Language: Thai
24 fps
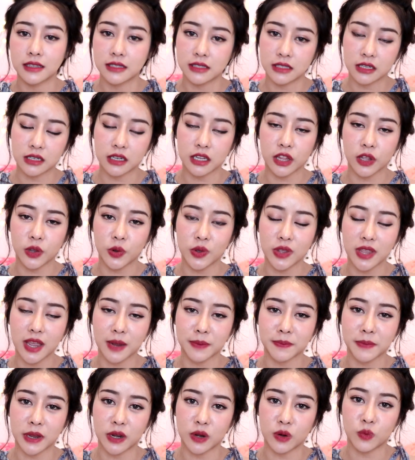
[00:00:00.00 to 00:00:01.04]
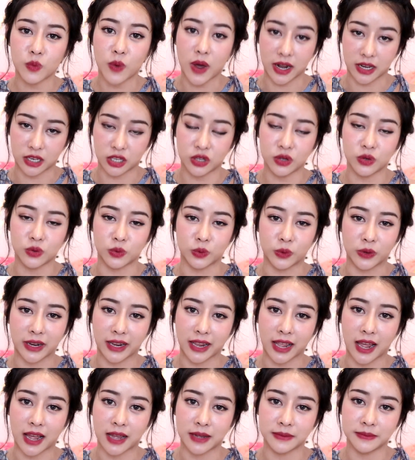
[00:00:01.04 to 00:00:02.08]
ซึ่งนาตี้ก็ยังเป็นหวัดอยู่
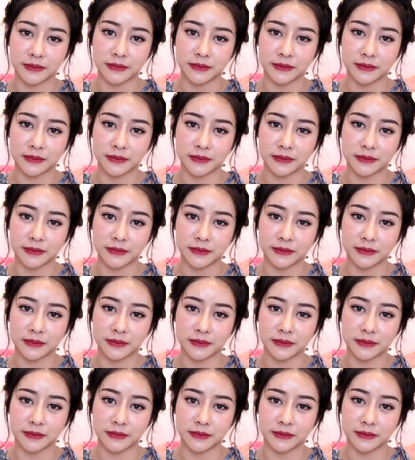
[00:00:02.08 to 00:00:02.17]
นะคะ